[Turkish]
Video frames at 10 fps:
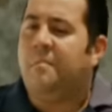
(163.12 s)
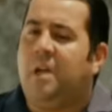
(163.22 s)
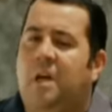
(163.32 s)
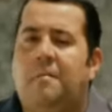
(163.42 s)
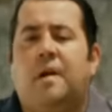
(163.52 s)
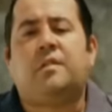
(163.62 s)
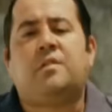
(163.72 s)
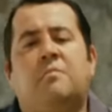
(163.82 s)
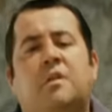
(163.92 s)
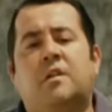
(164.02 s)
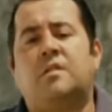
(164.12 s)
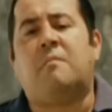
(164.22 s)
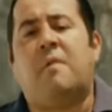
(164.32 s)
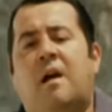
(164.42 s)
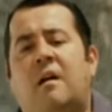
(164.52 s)
bir kere bak dişimi
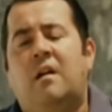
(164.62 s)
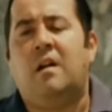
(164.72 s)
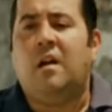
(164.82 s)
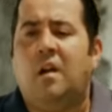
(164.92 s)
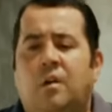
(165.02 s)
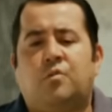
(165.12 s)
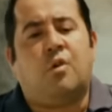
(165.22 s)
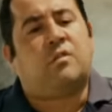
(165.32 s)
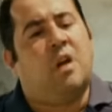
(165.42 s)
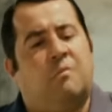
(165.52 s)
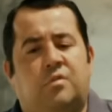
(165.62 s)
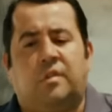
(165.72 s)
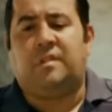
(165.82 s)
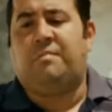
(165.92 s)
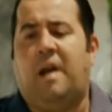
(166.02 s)
kıracağım be ya. Çoktan
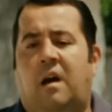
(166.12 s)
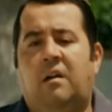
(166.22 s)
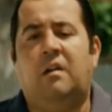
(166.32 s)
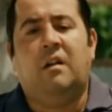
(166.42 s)
kustu kız be ya.